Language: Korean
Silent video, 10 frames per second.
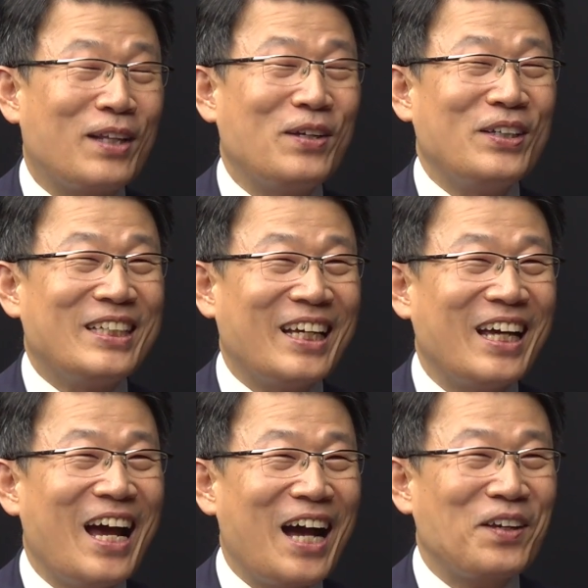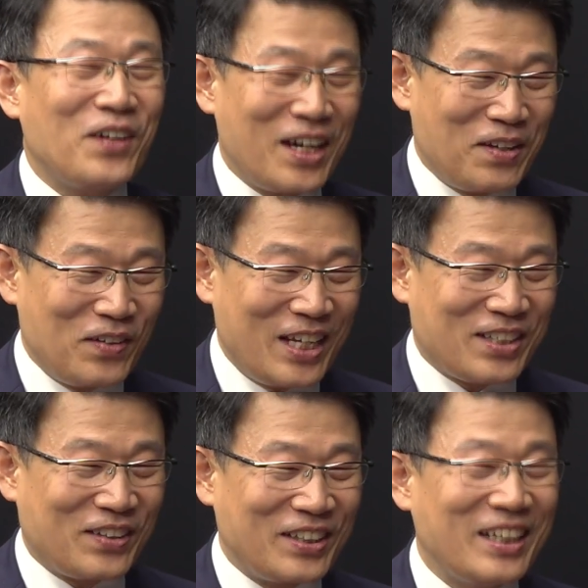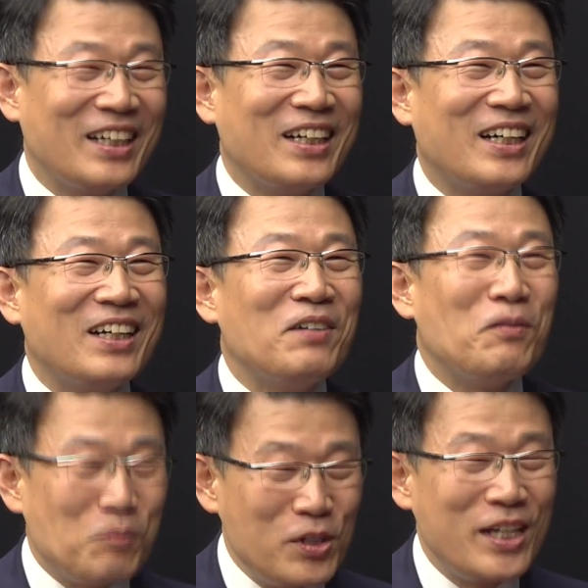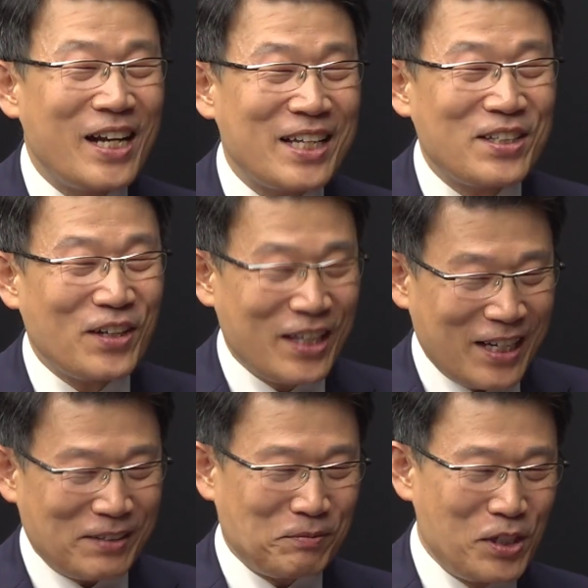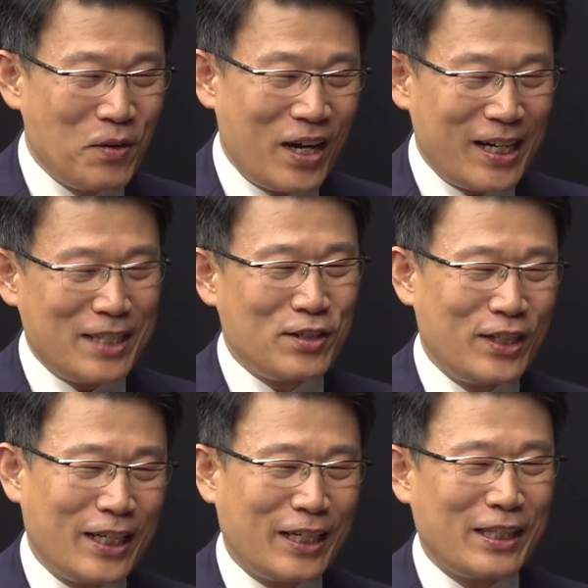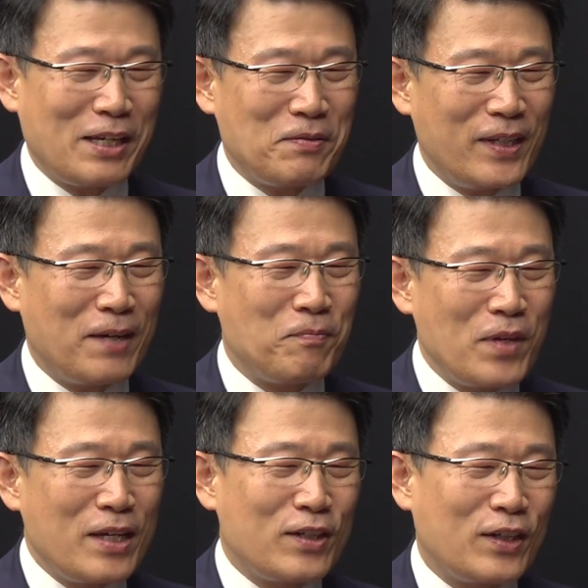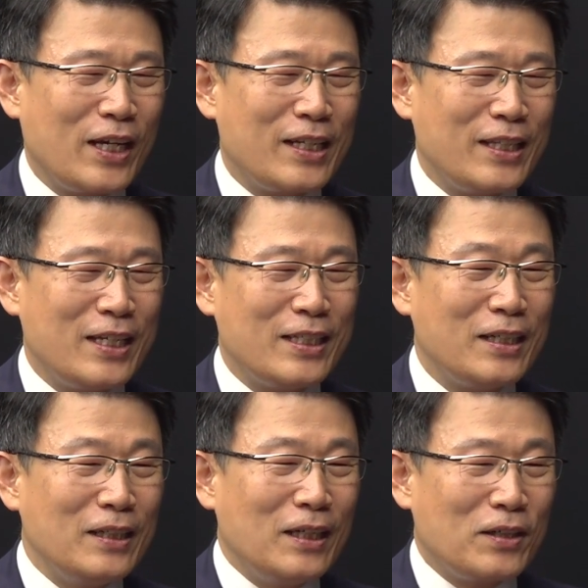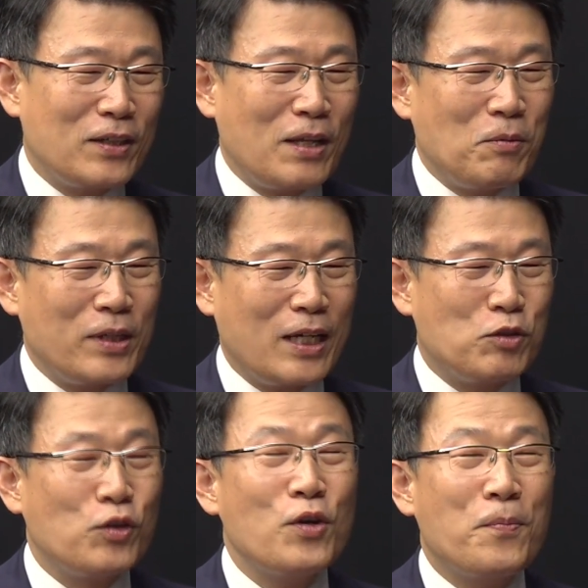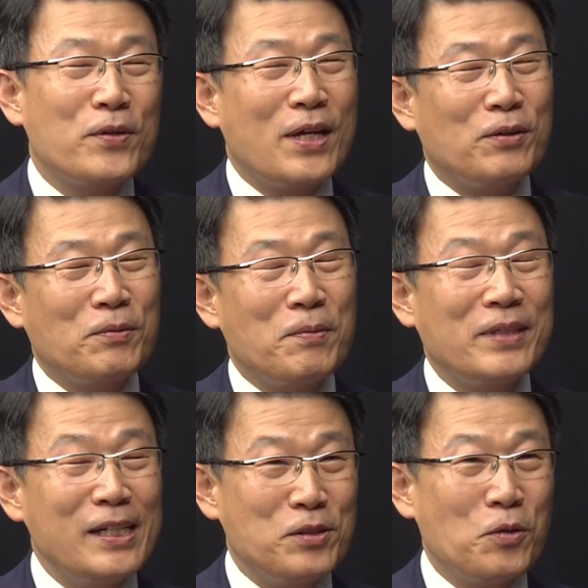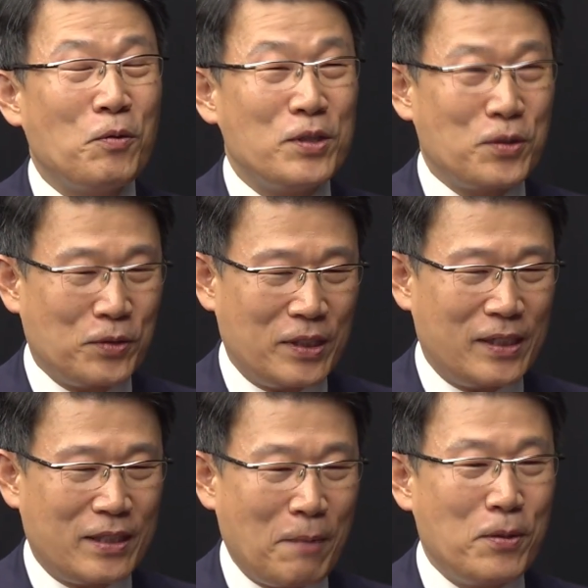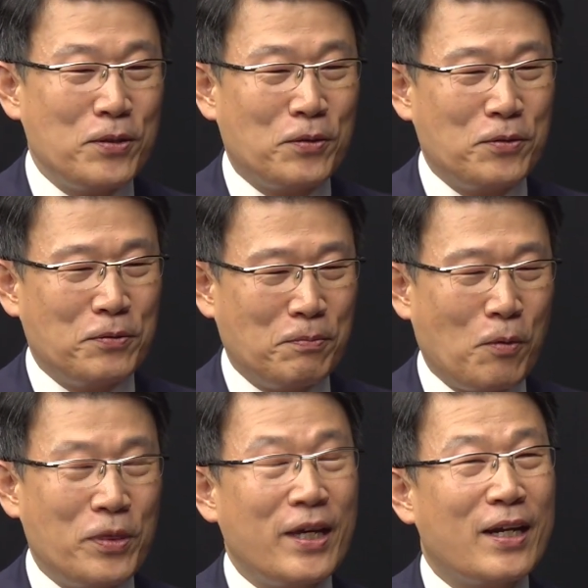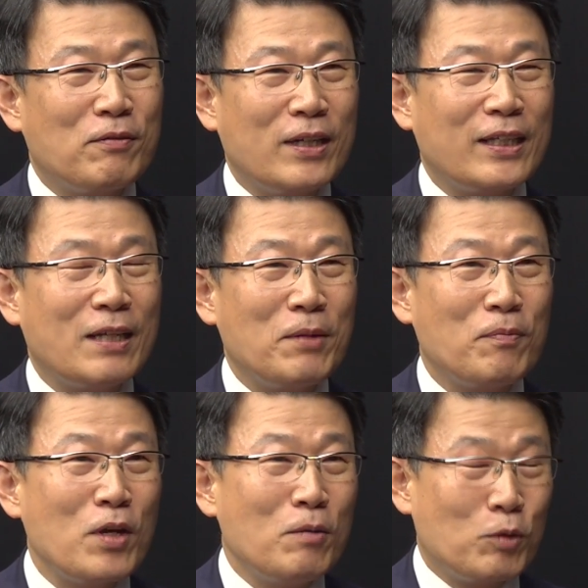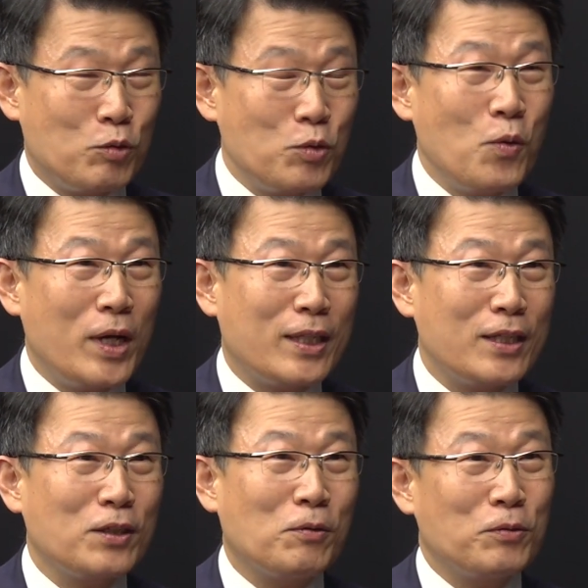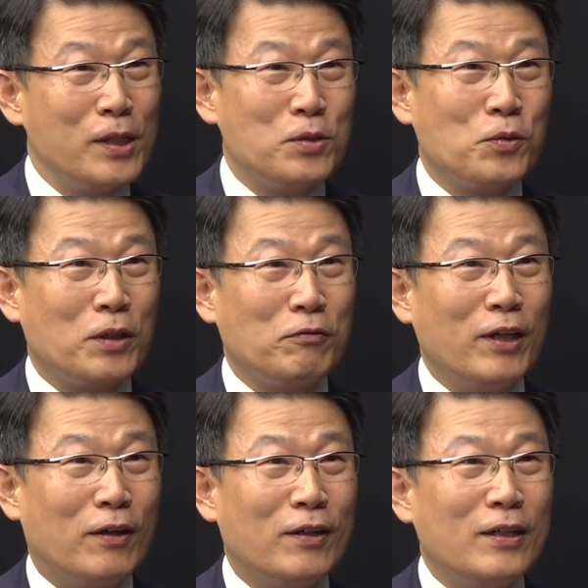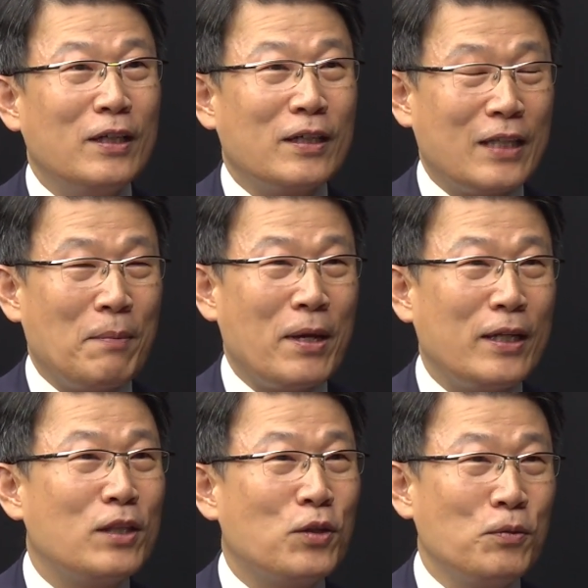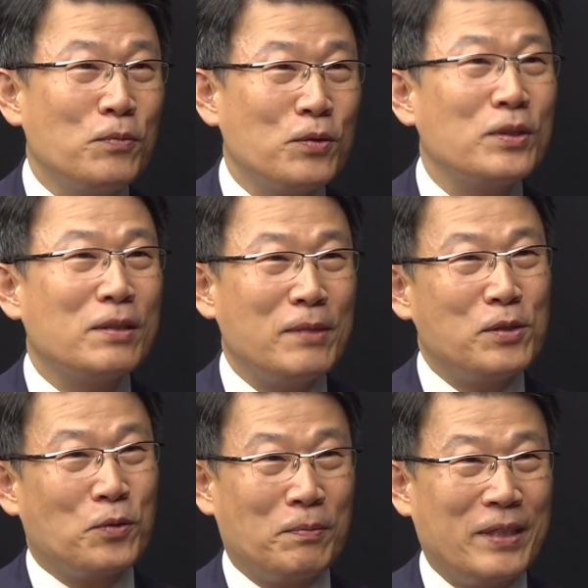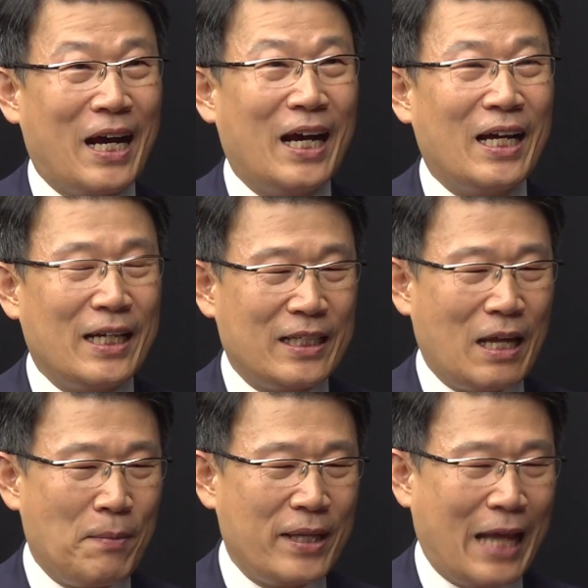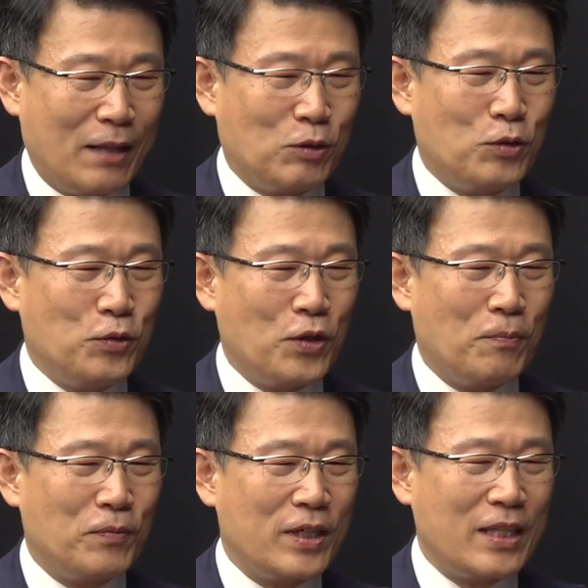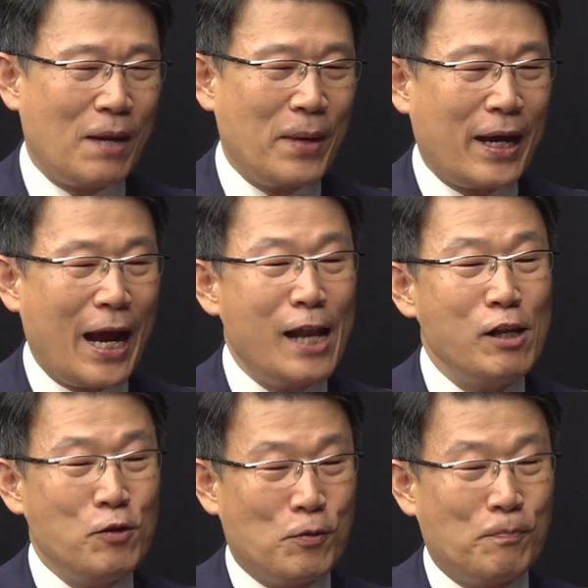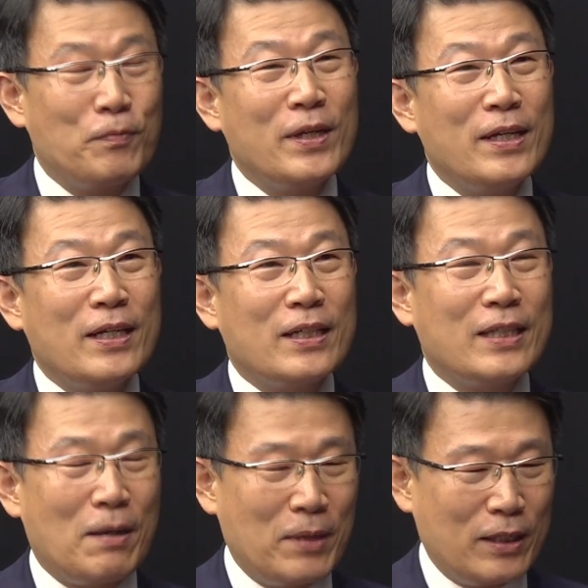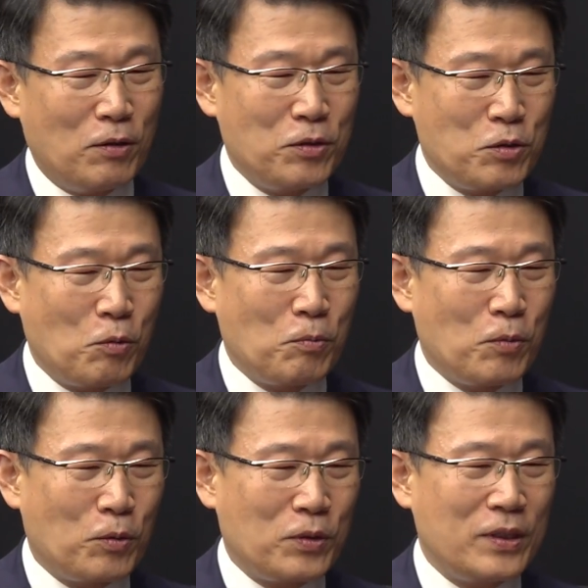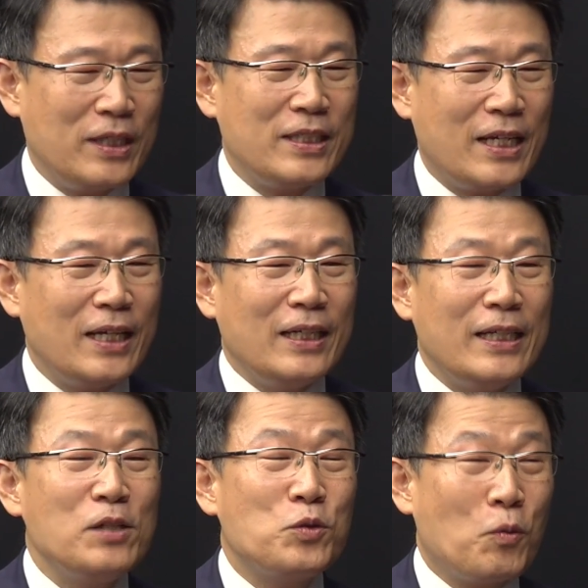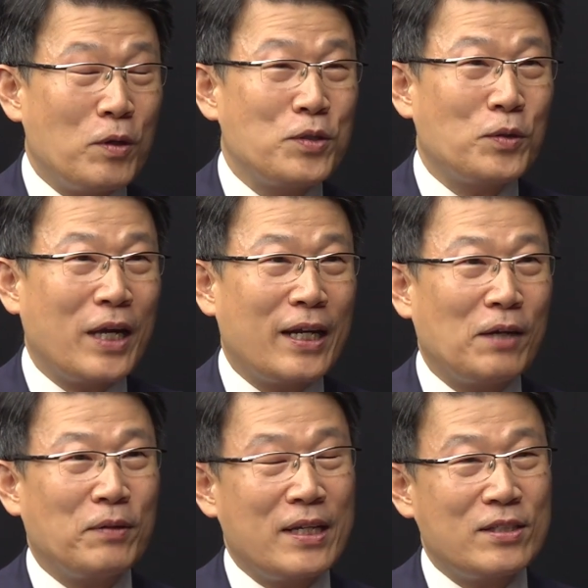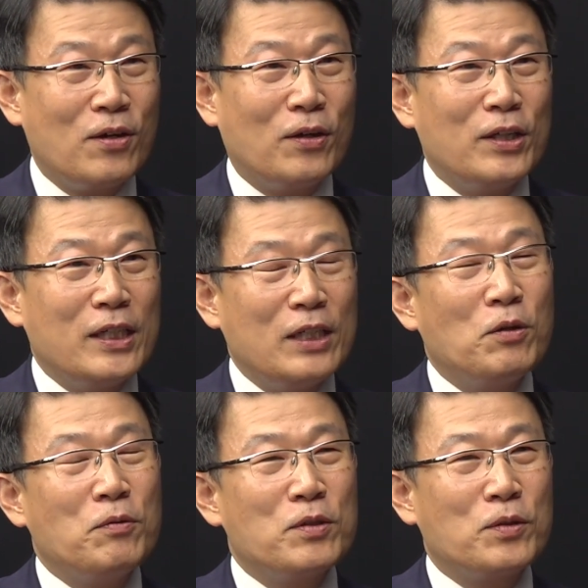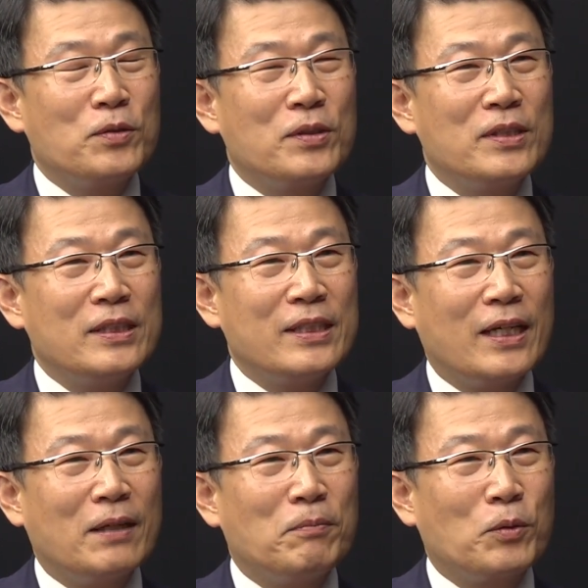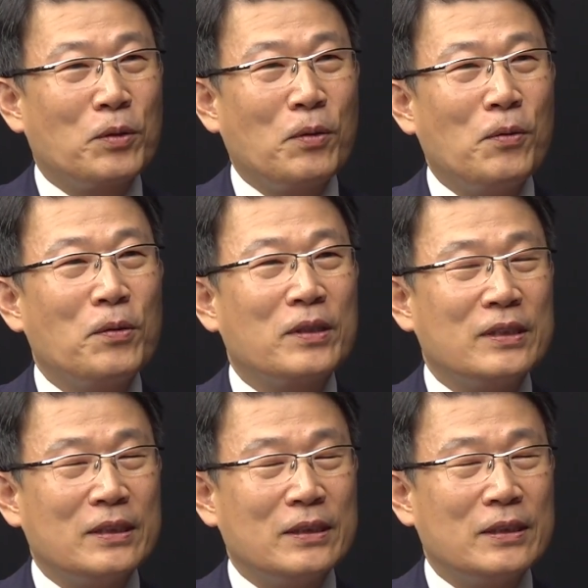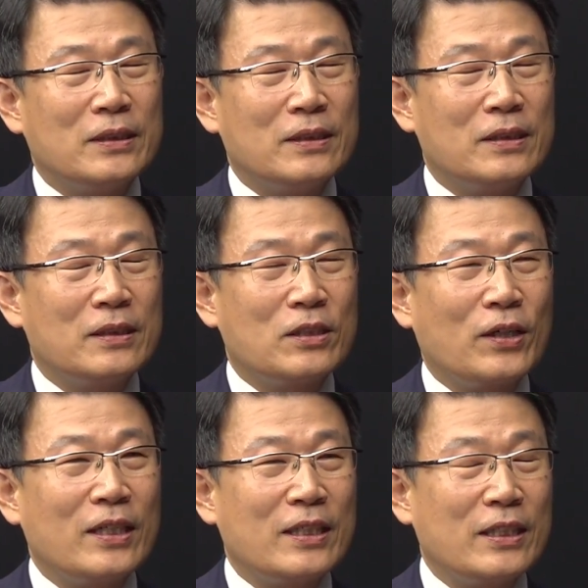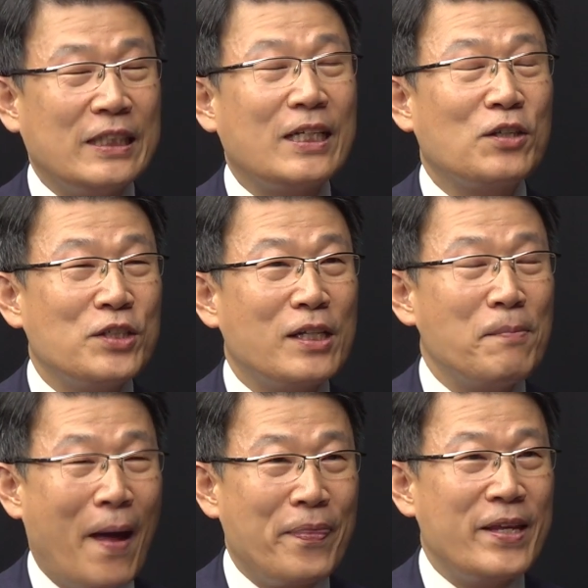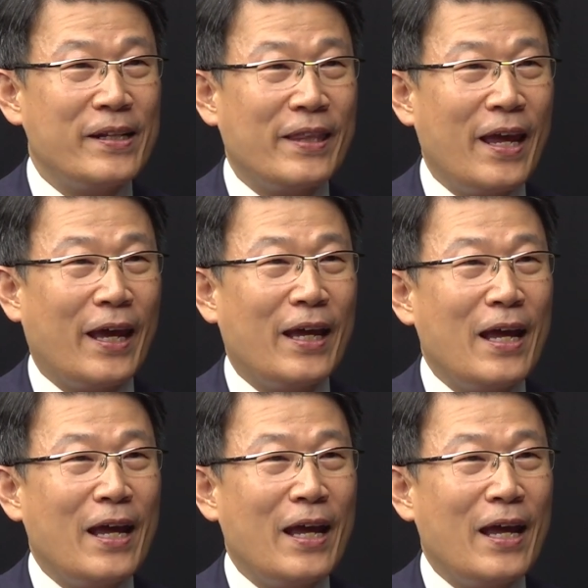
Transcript: 해도 이제 학교 가기 위해서는 네. 물리를 했어야 네. 되는 물리학을 했어야 됐기 네. 때문에 그렇게 하는데 이제 그러다 보니까 주기율표 상으로 보면 일족 원소들 대표적으로 음. 본다라고 하게 되면 뭐 수소 같은 경우도 일족이고요. 예. 그 다음에 리튬도 지금 일족입니다. 음. 그 다음에 나트륨, 그 다음에 칼륨, 음. 그 다음에 이런 종목들이 이제 일족 원소다라고 음. 해서 음. 이런 원소들은 이제 보통 그 저희가 지금 2차 전지를 만들 때